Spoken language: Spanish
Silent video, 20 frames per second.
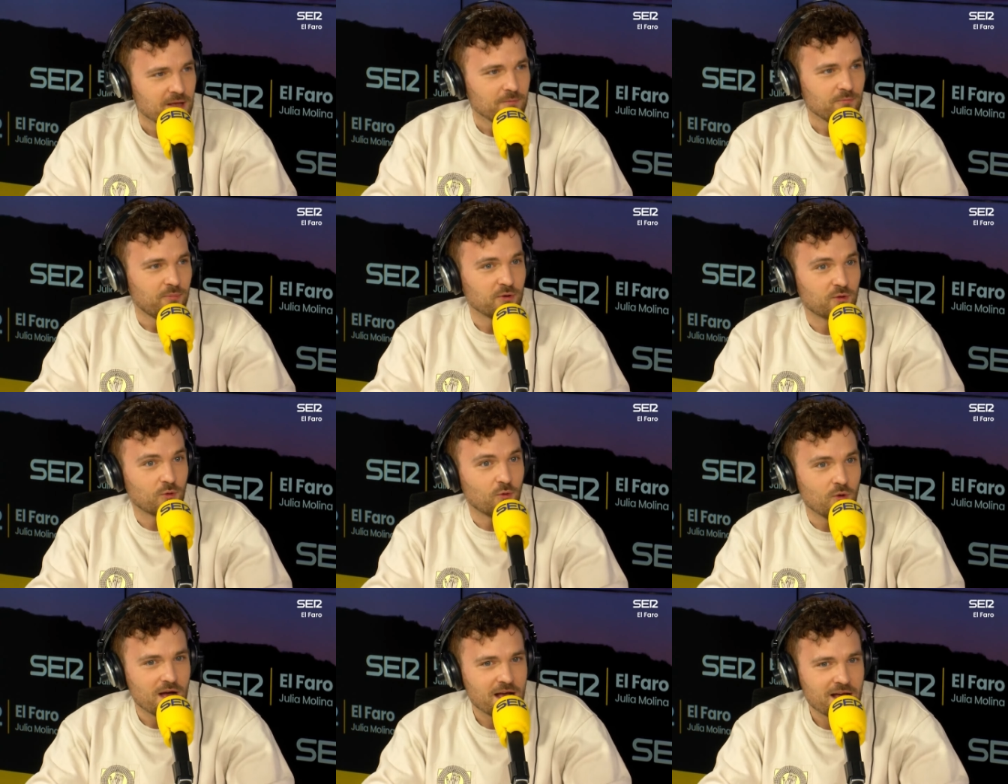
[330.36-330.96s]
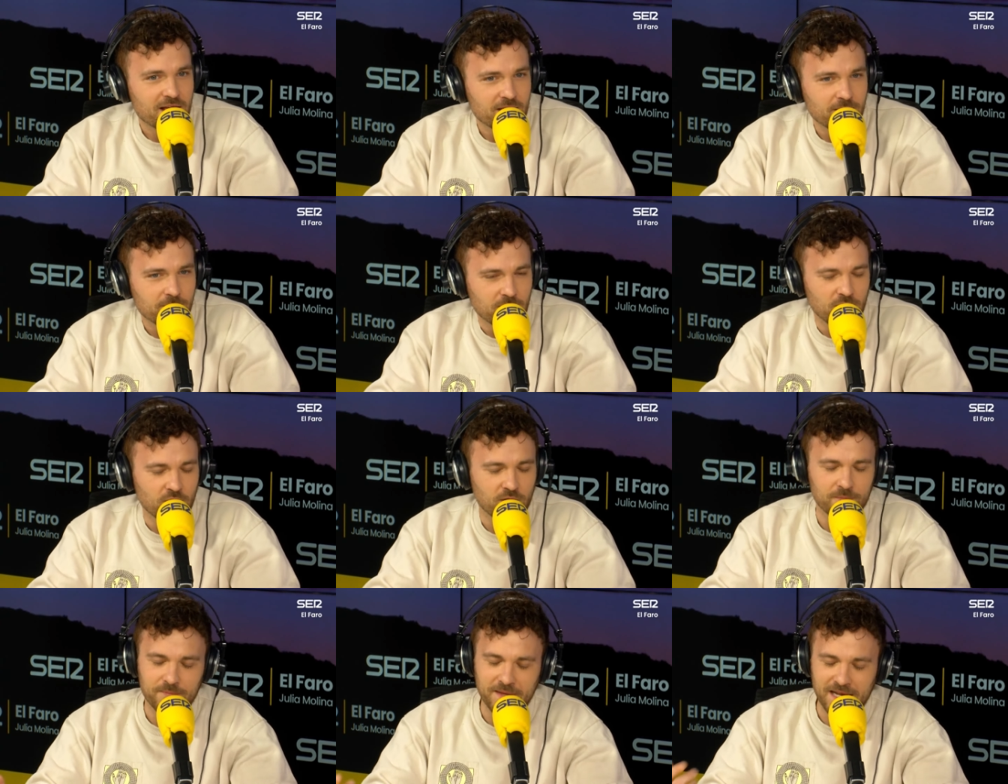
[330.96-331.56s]
pues guay.
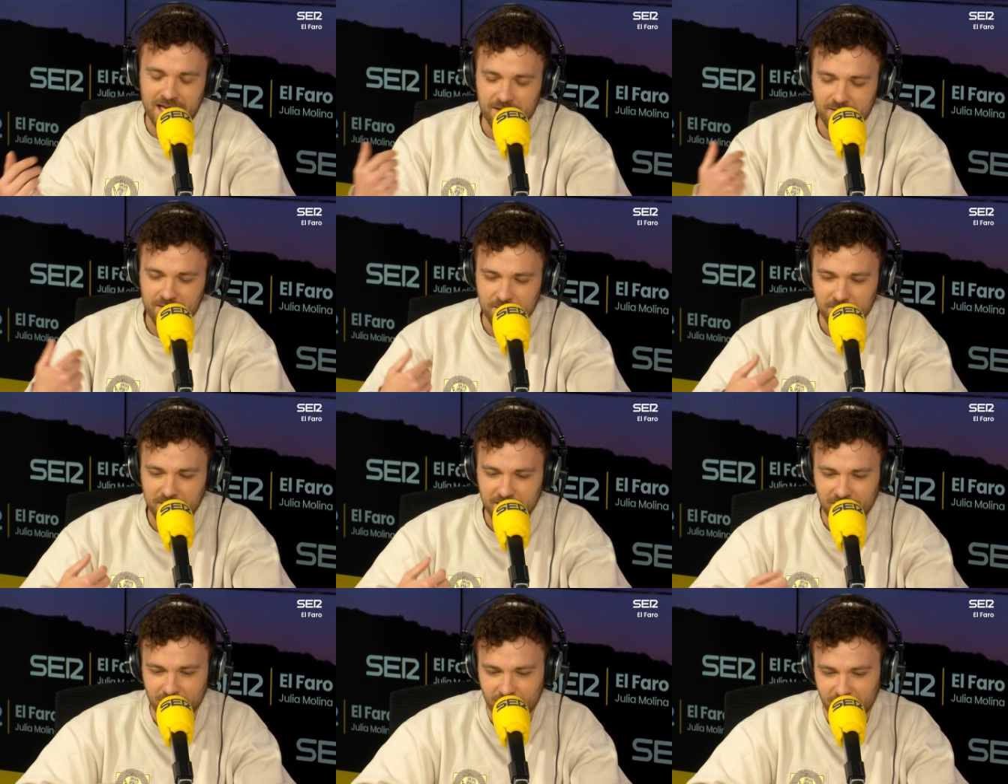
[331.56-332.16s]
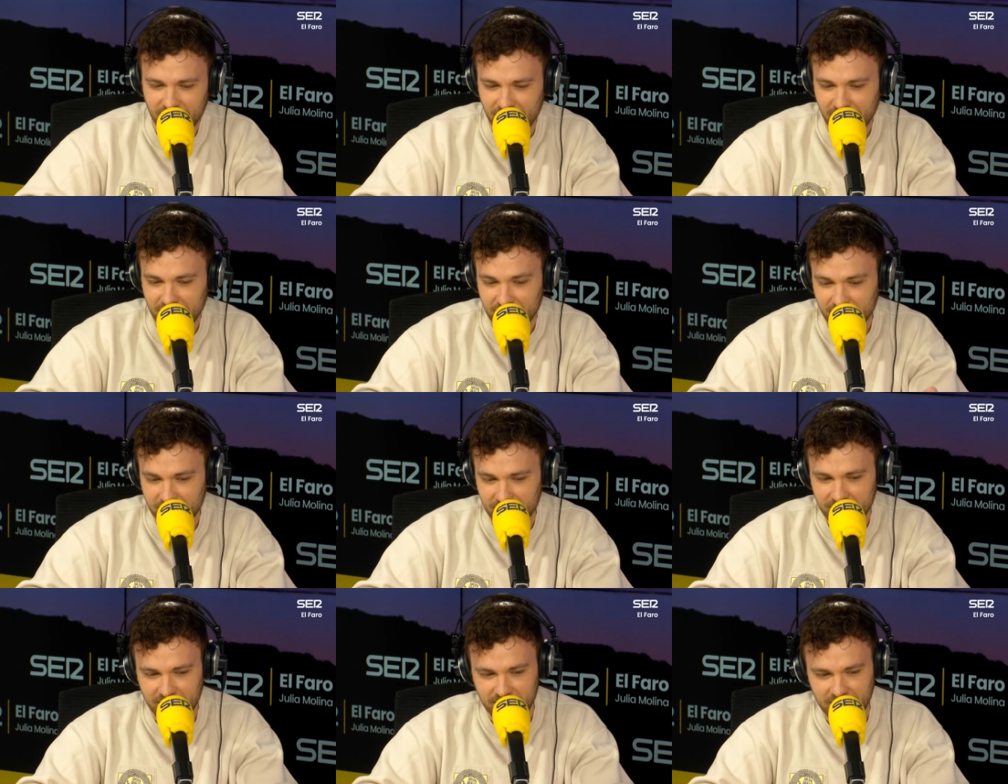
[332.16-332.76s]
mira, siempre digo
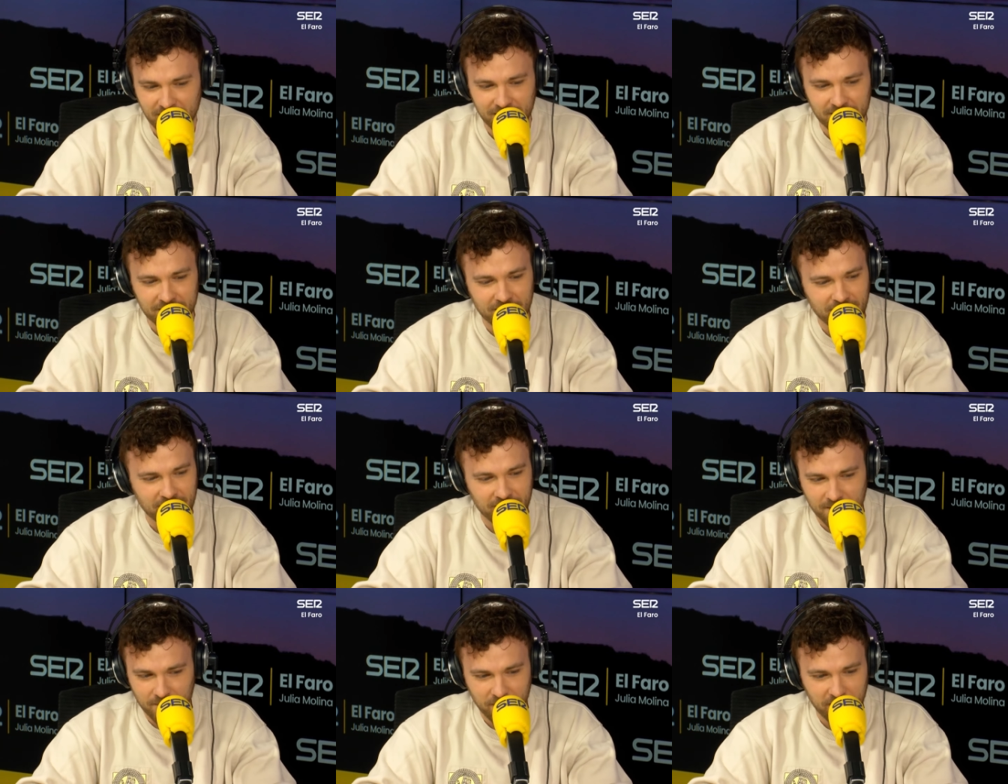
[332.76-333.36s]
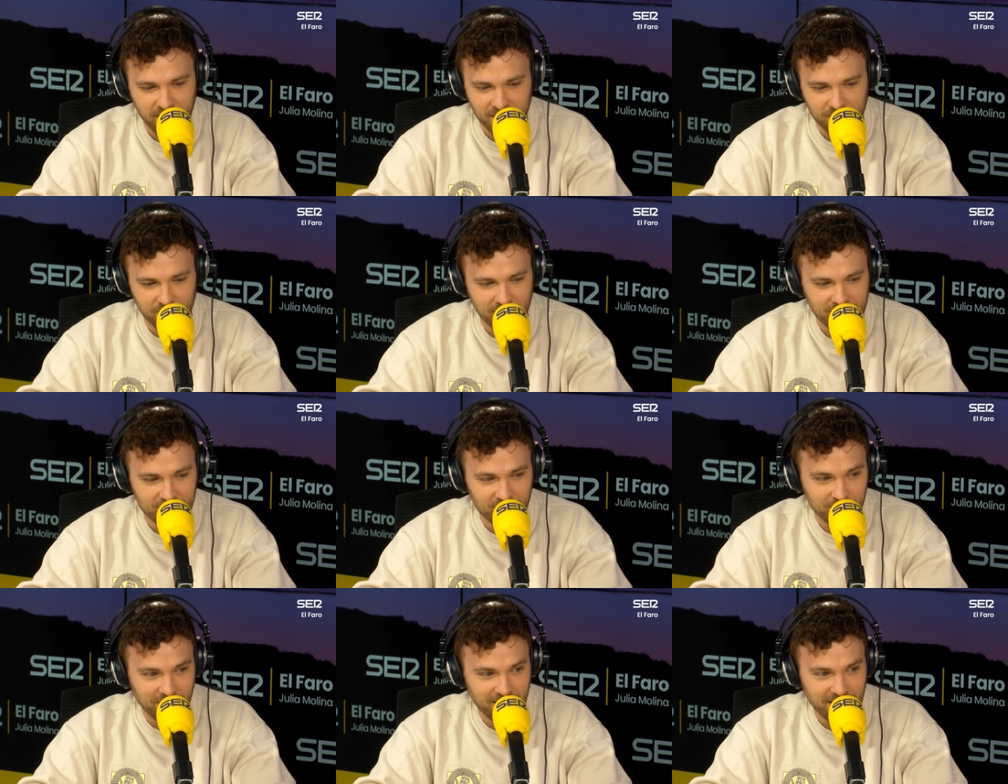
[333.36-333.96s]
que tenía desde pequeño
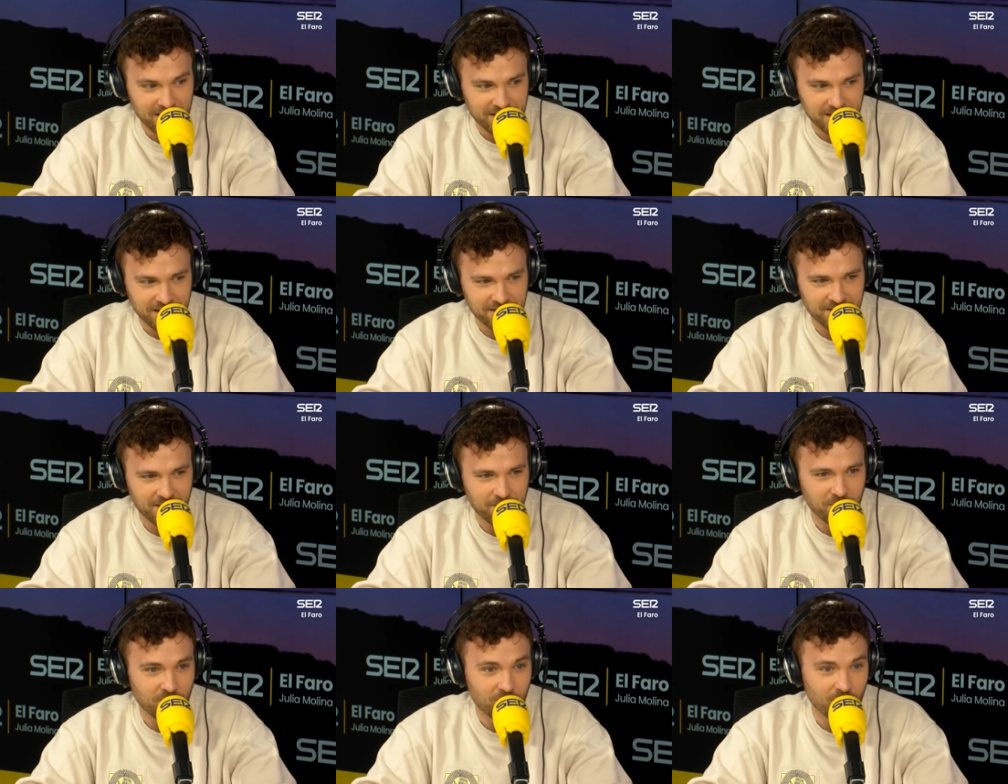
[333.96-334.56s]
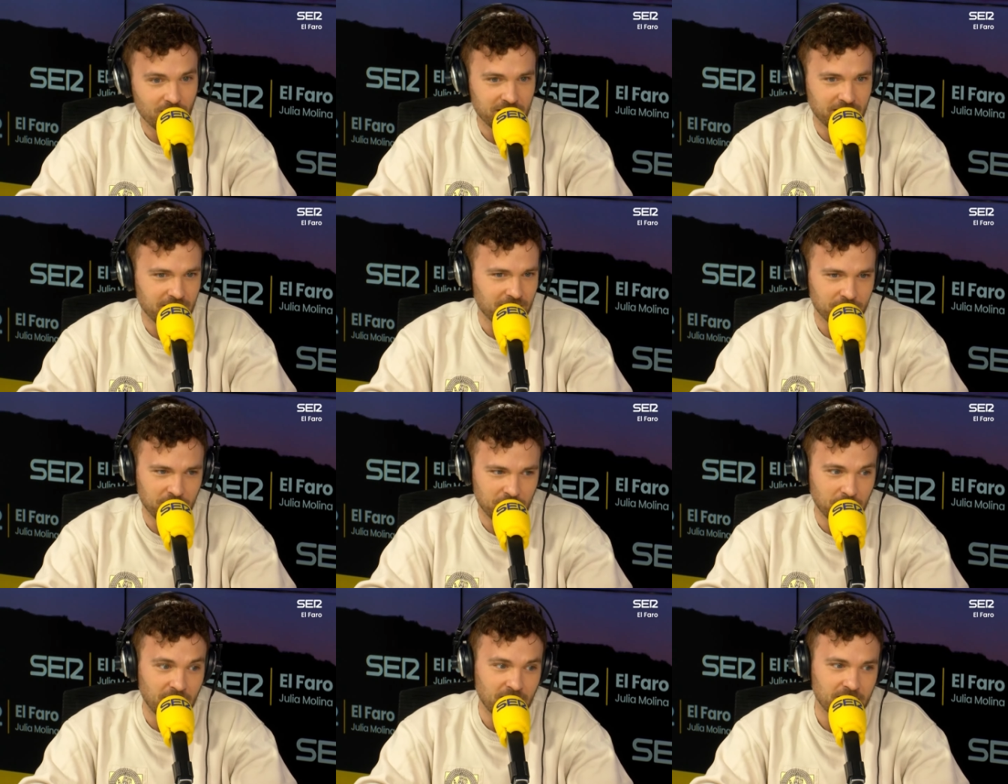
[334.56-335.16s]
una toma de tierra muy guay que era
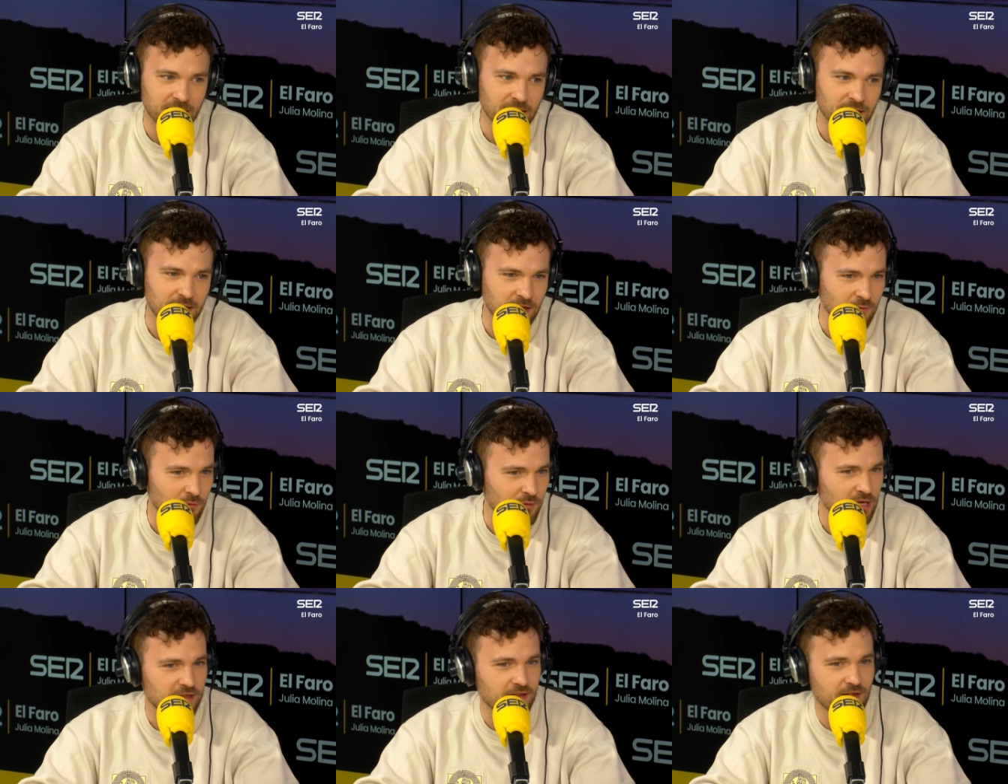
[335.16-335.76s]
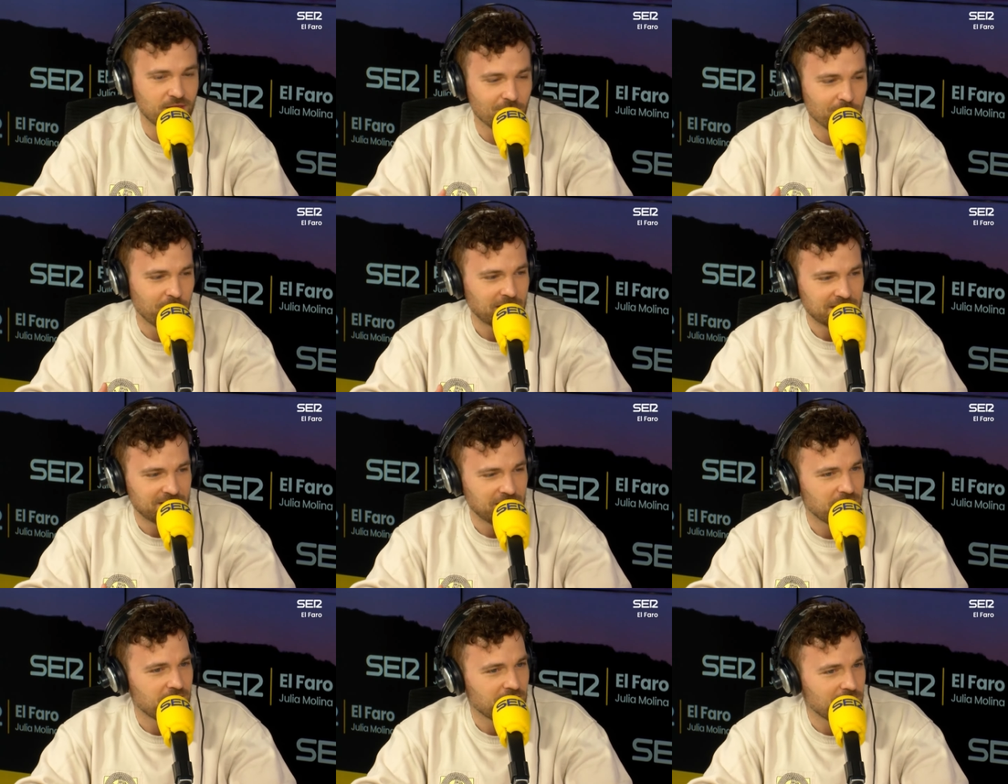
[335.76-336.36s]
mi madre, que nunca se hizo
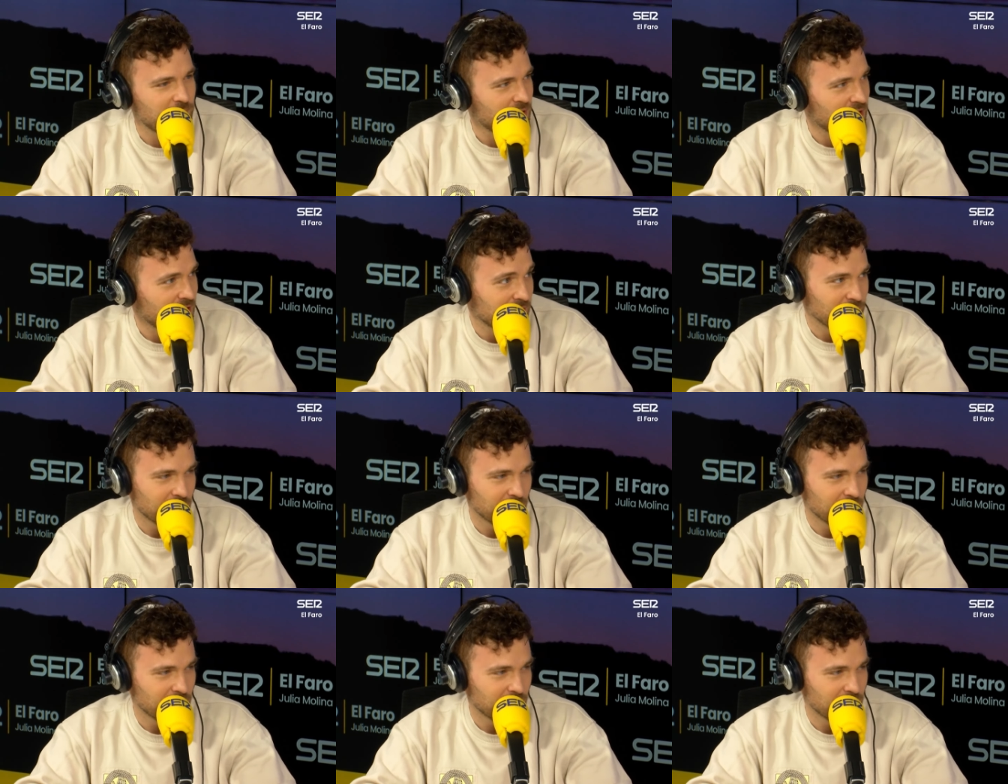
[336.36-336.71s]
partícipe,